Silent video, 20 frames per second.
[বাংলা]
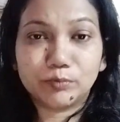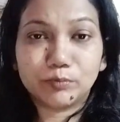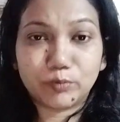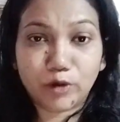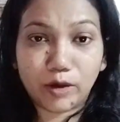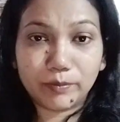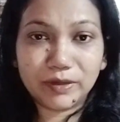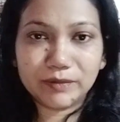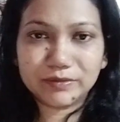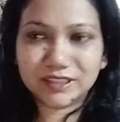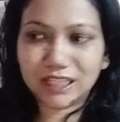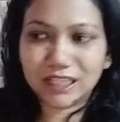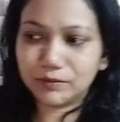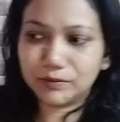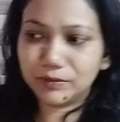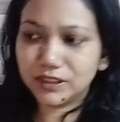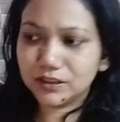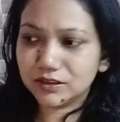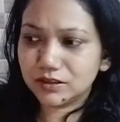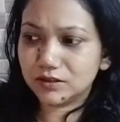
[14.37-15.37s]
প্রবলেমস দ্যাট
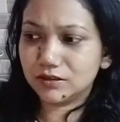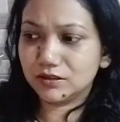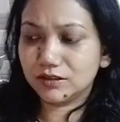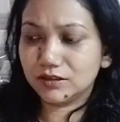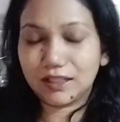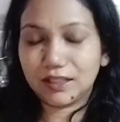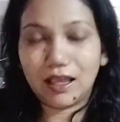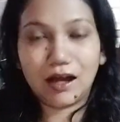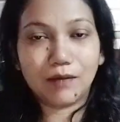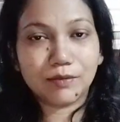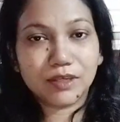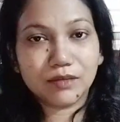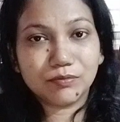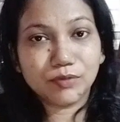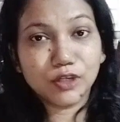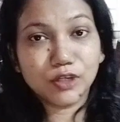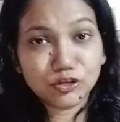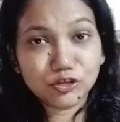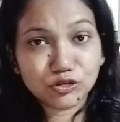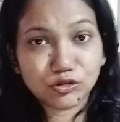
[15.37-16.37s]
মিনস আমি
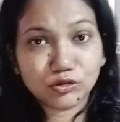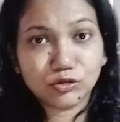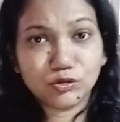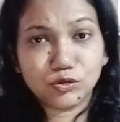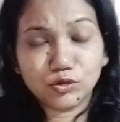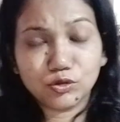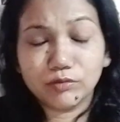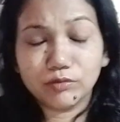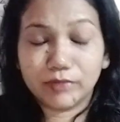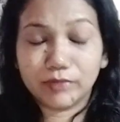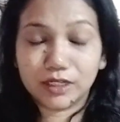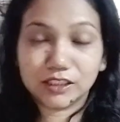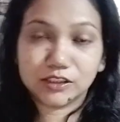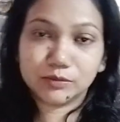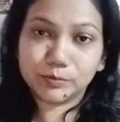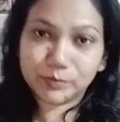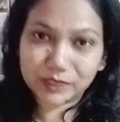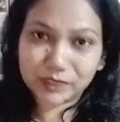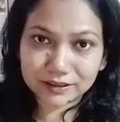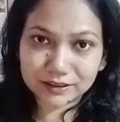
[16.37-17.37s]
ভীষণ টু মাচ
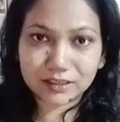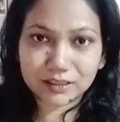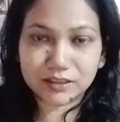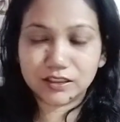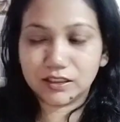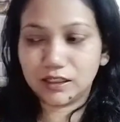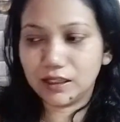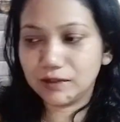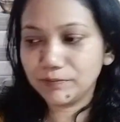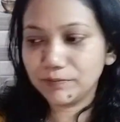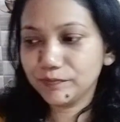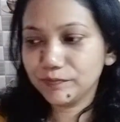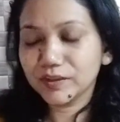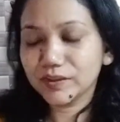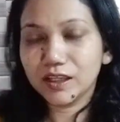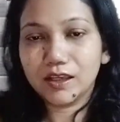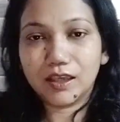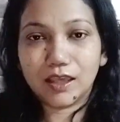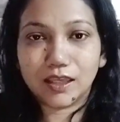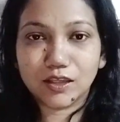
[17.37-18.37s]
বিজি ছিলাম
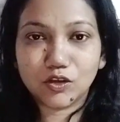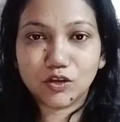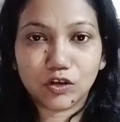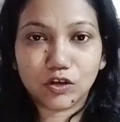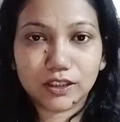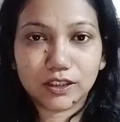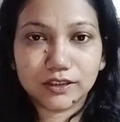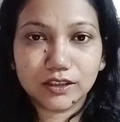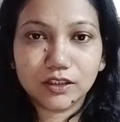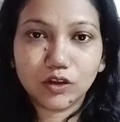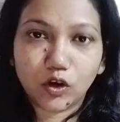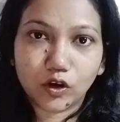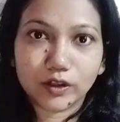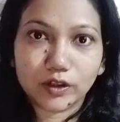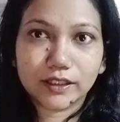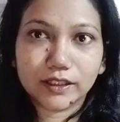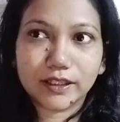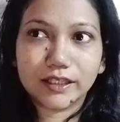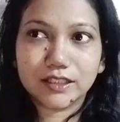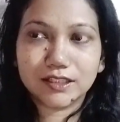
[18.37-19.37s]
এই কটা দিন
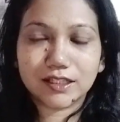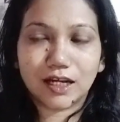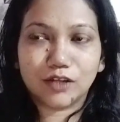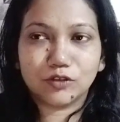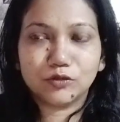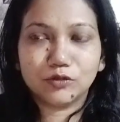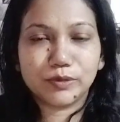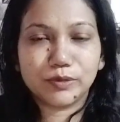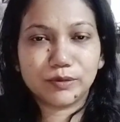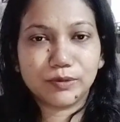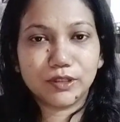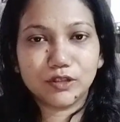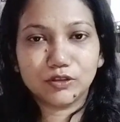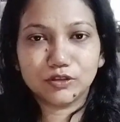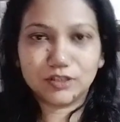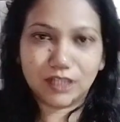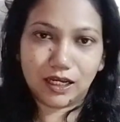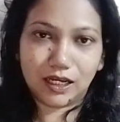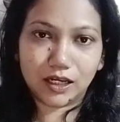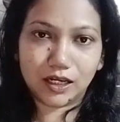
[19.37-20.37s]
অনেকেই জানো বিভিন্ন
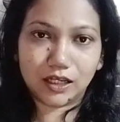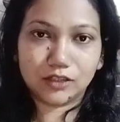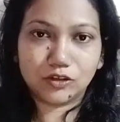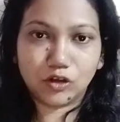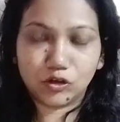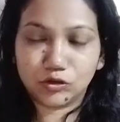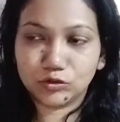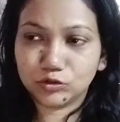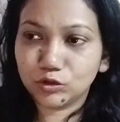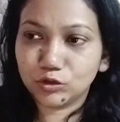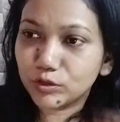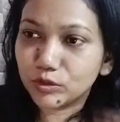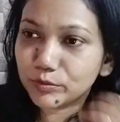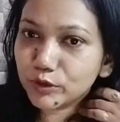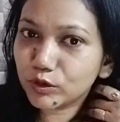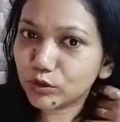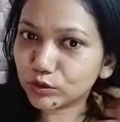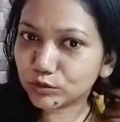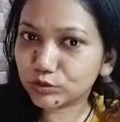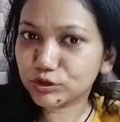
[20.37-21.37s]
জায়গায়
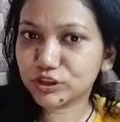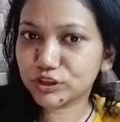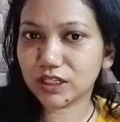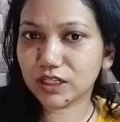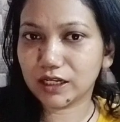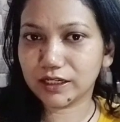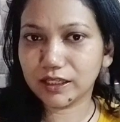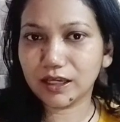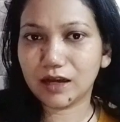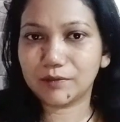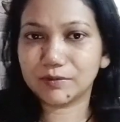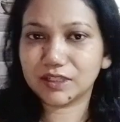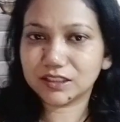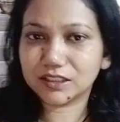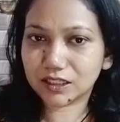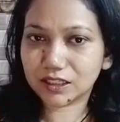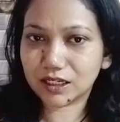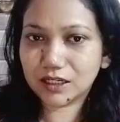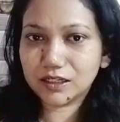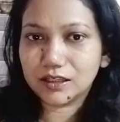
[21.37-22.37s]
ধর্মীয় অনুষ্ঠানে আমরা
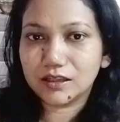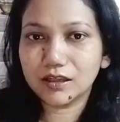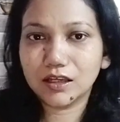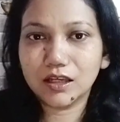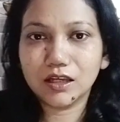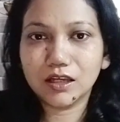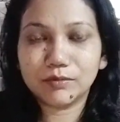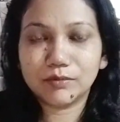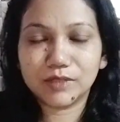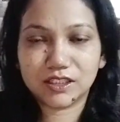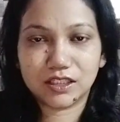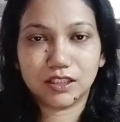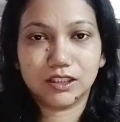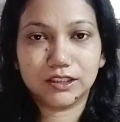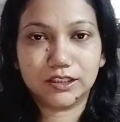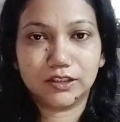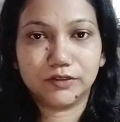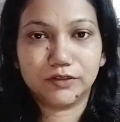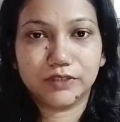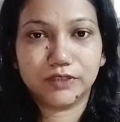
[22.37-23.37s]
যেখানে মিশনের
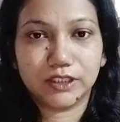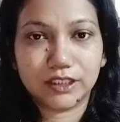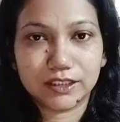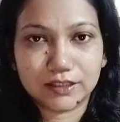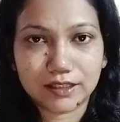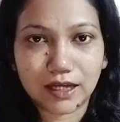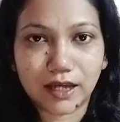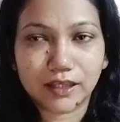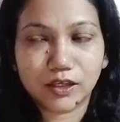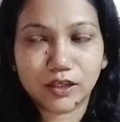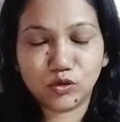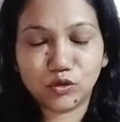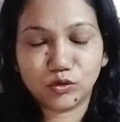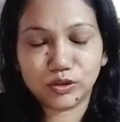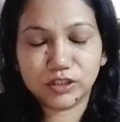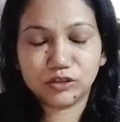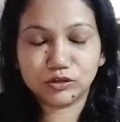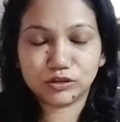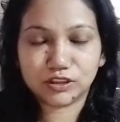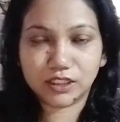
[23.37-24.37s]
তরফ থেকে যাই
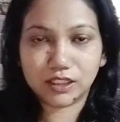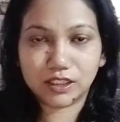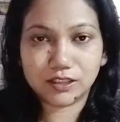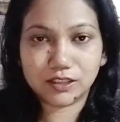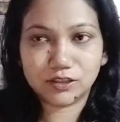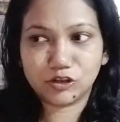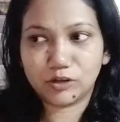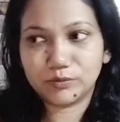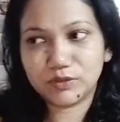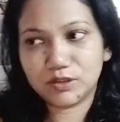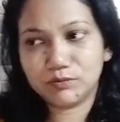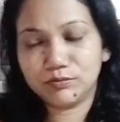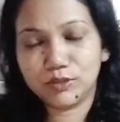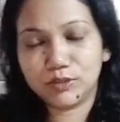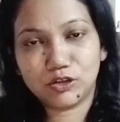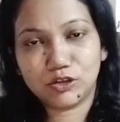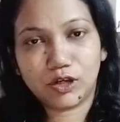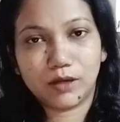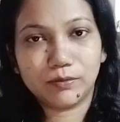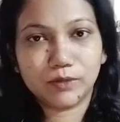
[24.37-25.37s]
করি তো সেই সব
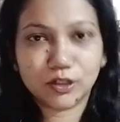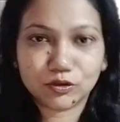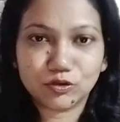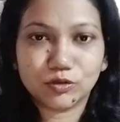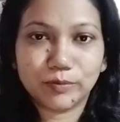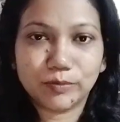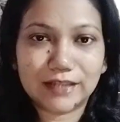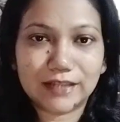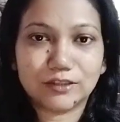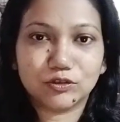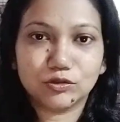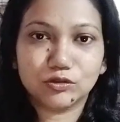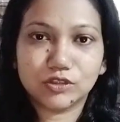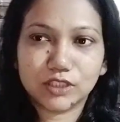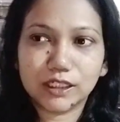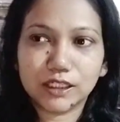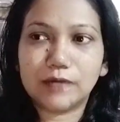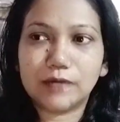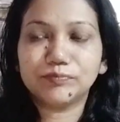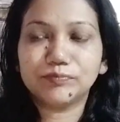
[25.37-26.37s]
বিষয়ে একটু ব্যস্ত
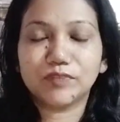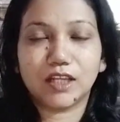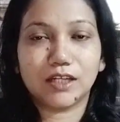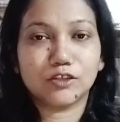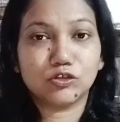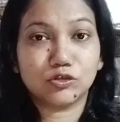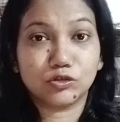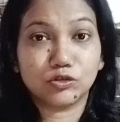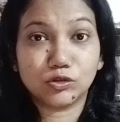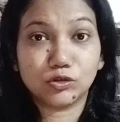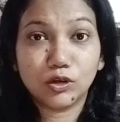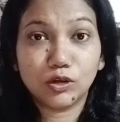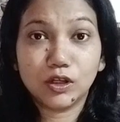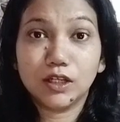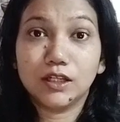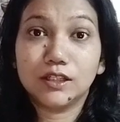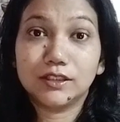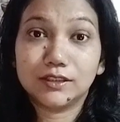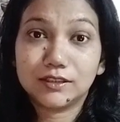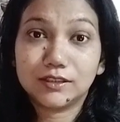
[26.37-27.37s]
ছিলাম তাই জন্য
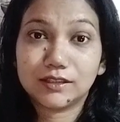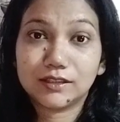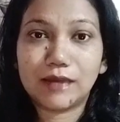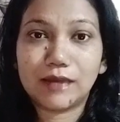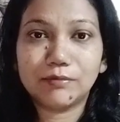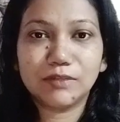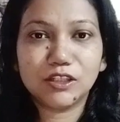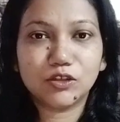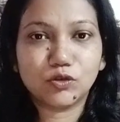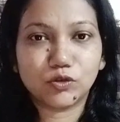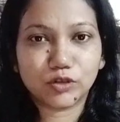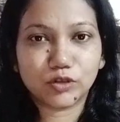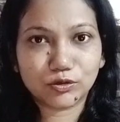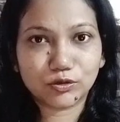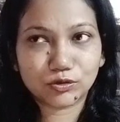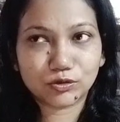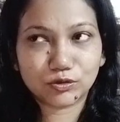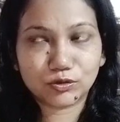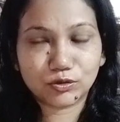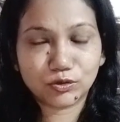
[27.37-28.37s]
টাইমলি করেও
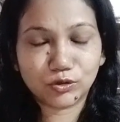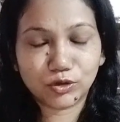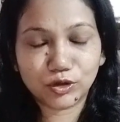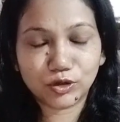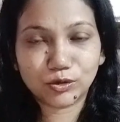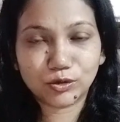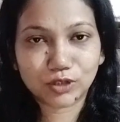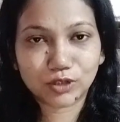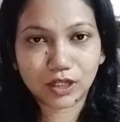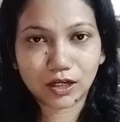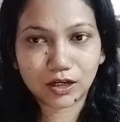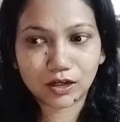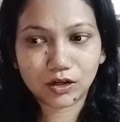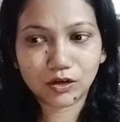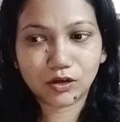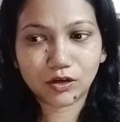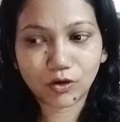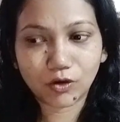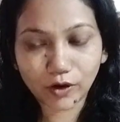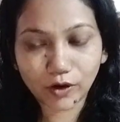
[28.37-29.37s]
হয়ে ওঠা
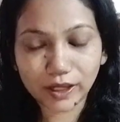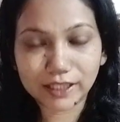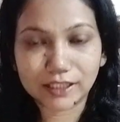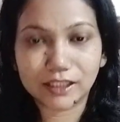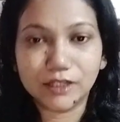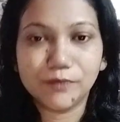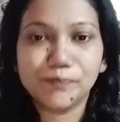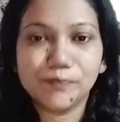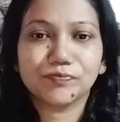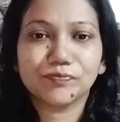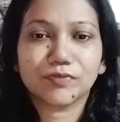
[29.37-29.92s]
হয়নি